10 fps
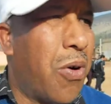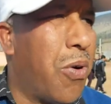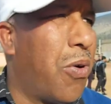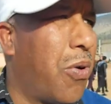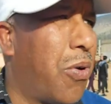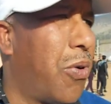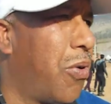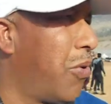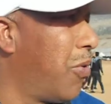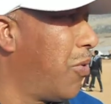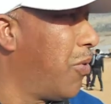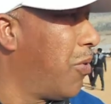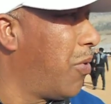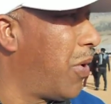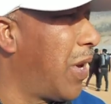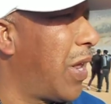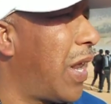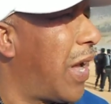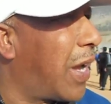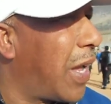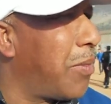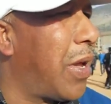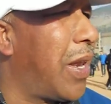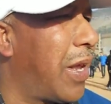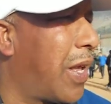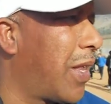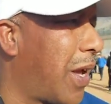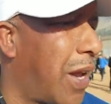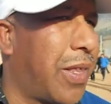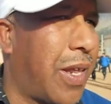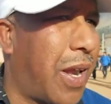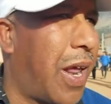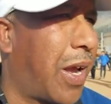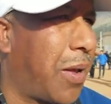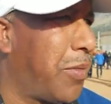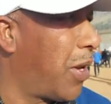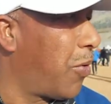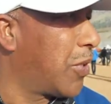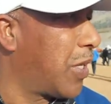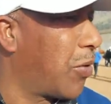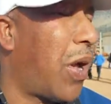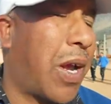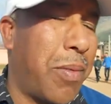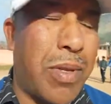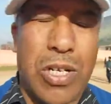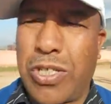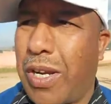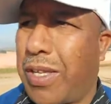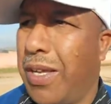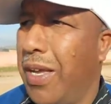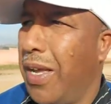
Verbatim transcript: وان الحكم يعني كان اغلط الحكم ديال الوسط وحكم ديال الشرط